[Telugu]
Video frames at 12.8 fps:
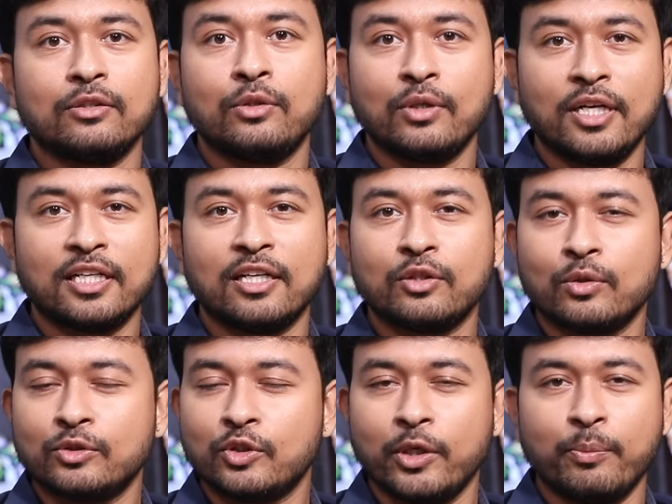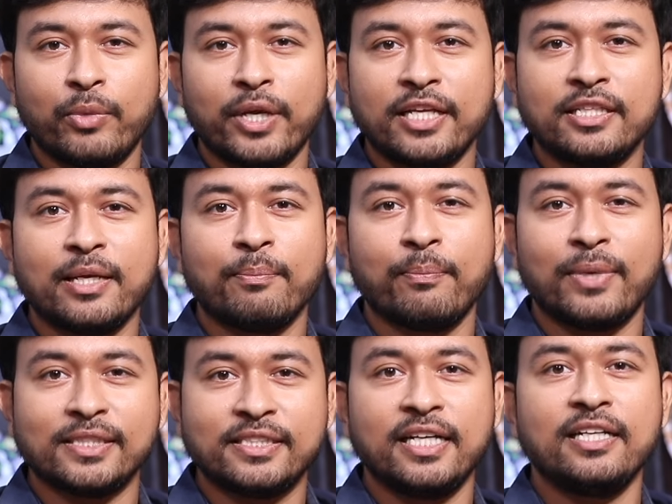దుర్ఘటనతో సో ఇప్పుడైతే
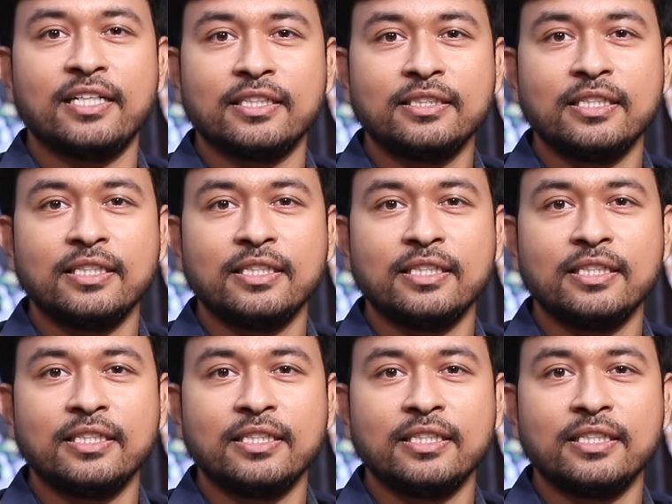ప్రజెంట్